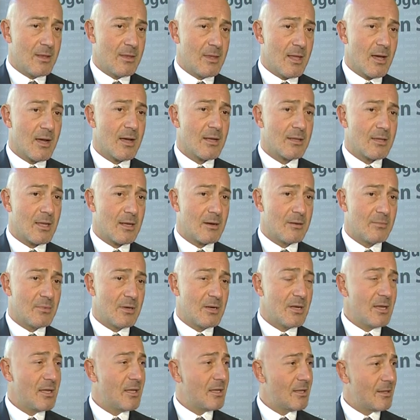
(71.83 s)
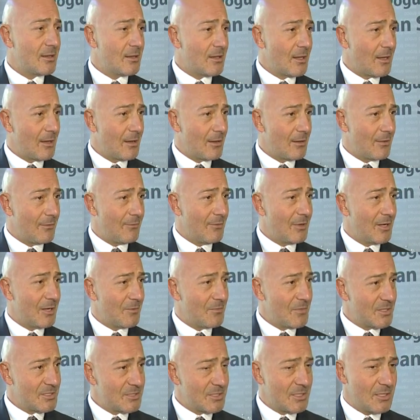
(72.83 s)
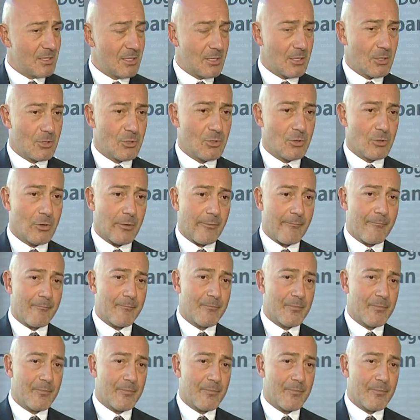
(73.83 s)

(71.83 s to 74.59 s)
ne kadar bir likitte verilmesi gerekiyor?